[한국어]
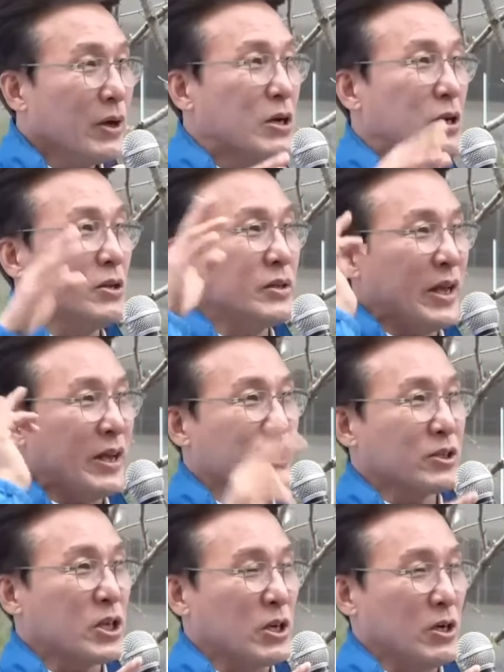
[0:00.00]
그런데
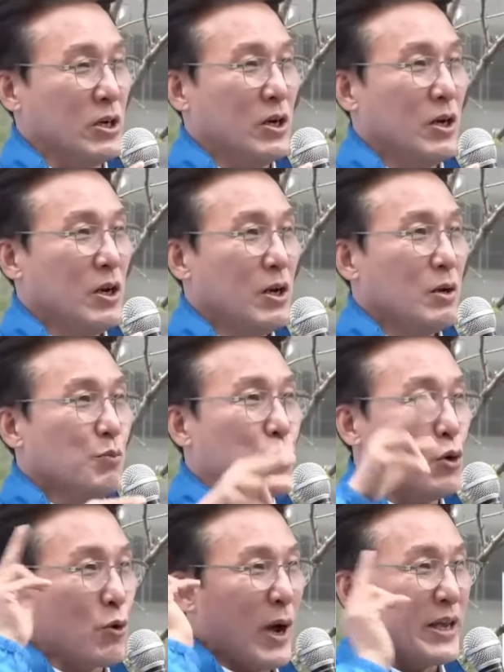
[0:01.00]
이것을
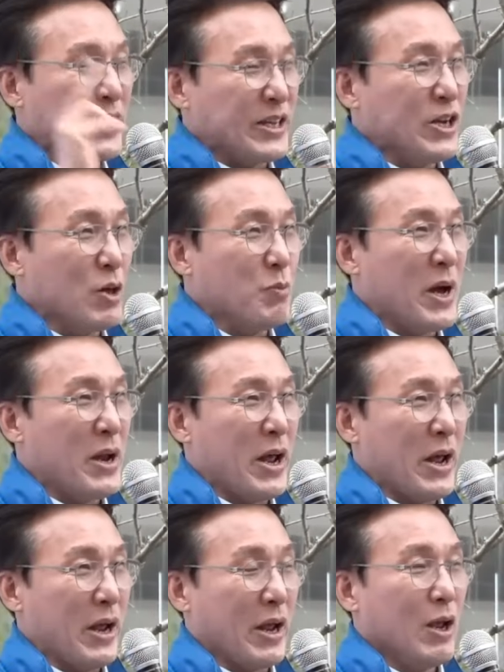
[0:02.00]
불과 2년
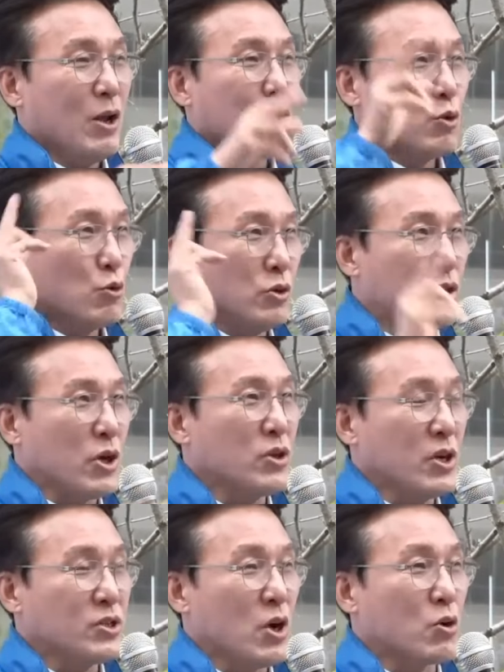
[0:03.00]
만에
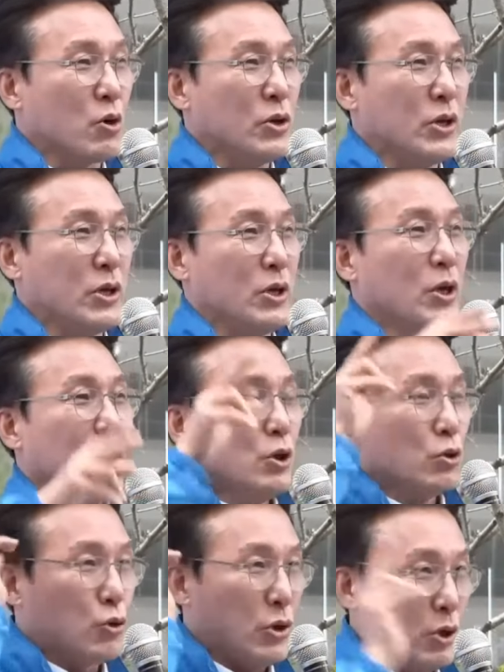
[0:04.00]
윤석열 정권이
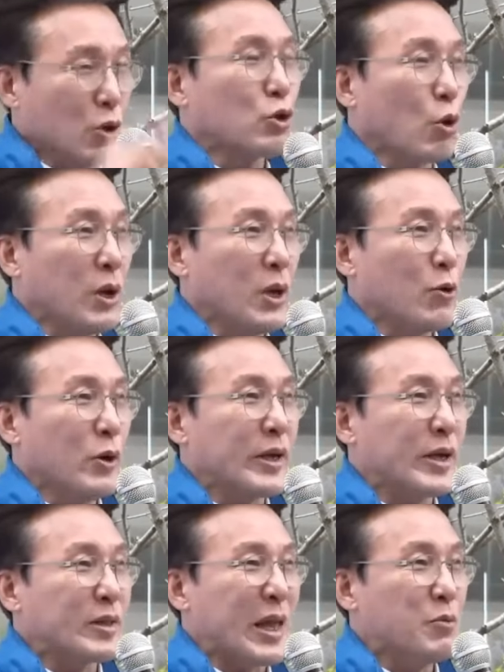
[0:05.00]
뒤로 돌리고
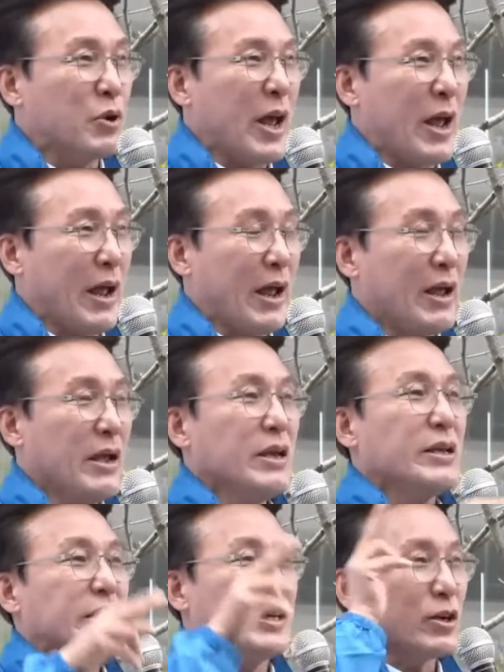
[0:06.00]
있기
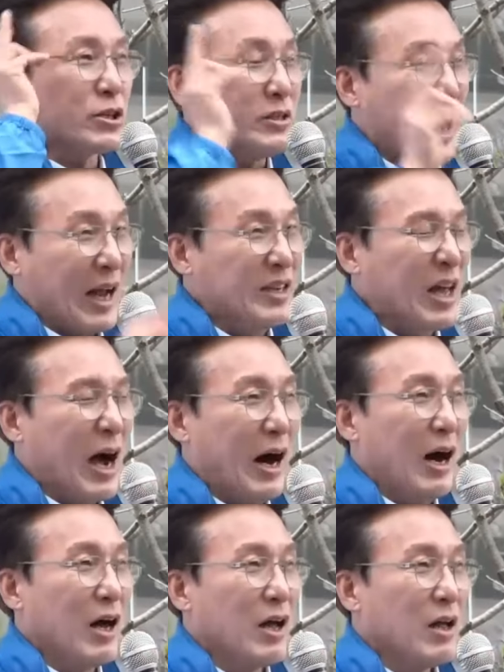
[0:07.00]
때문에 이것은
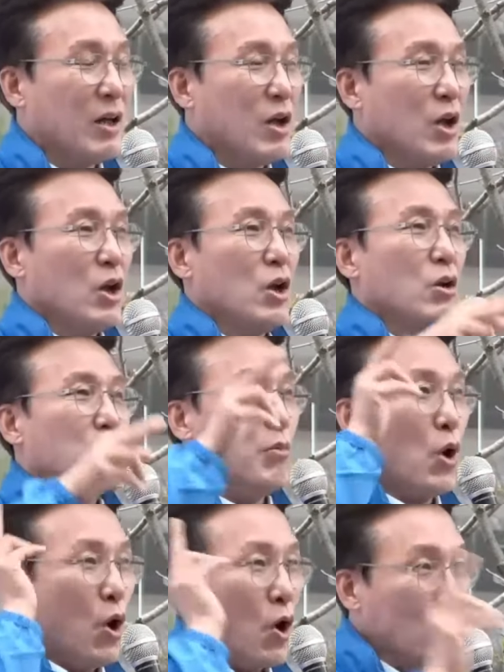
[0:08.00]
아니다.
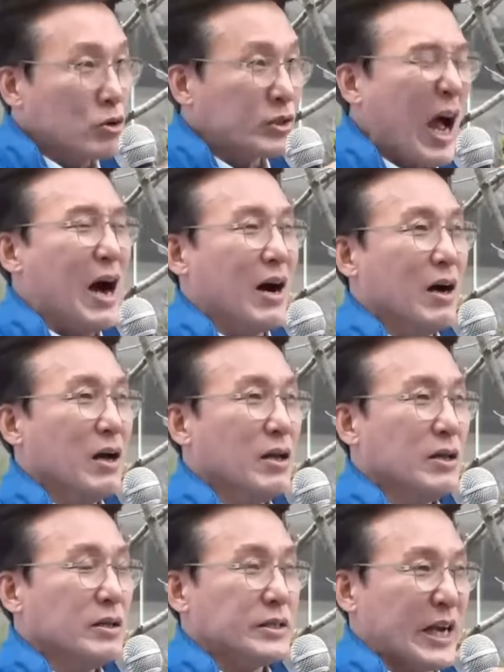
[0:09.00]

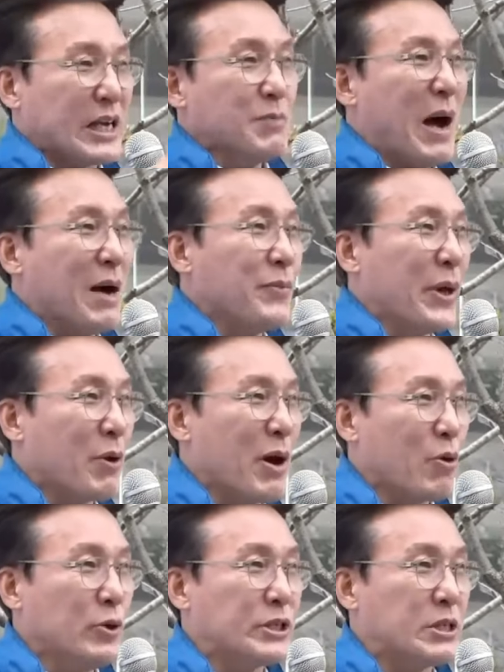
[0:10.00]
몽땅 자기 마음대로
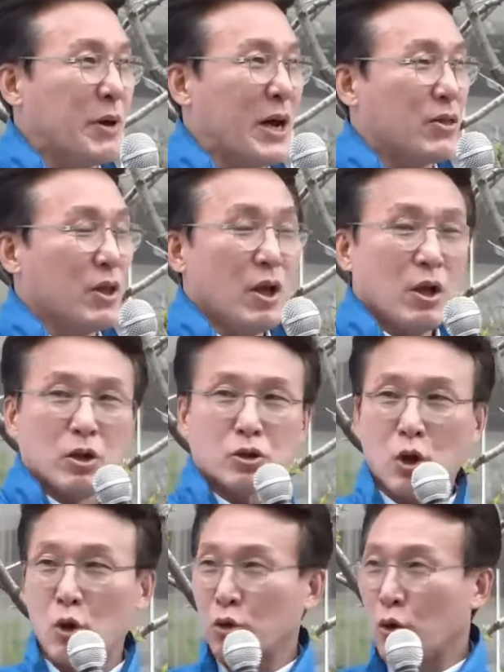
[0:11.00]
하고 있지만
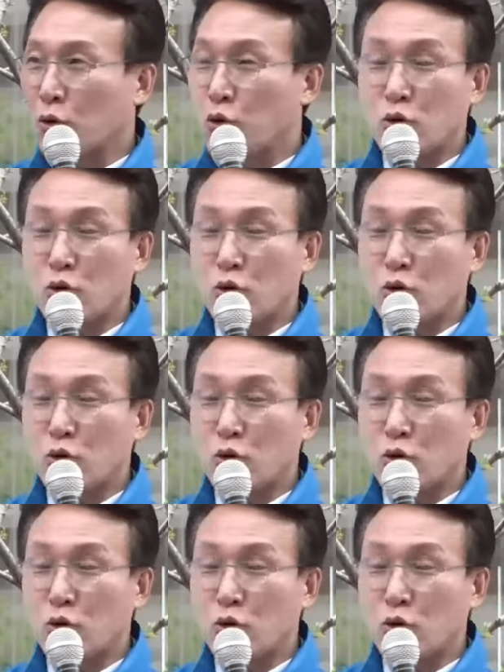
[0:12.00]
적어도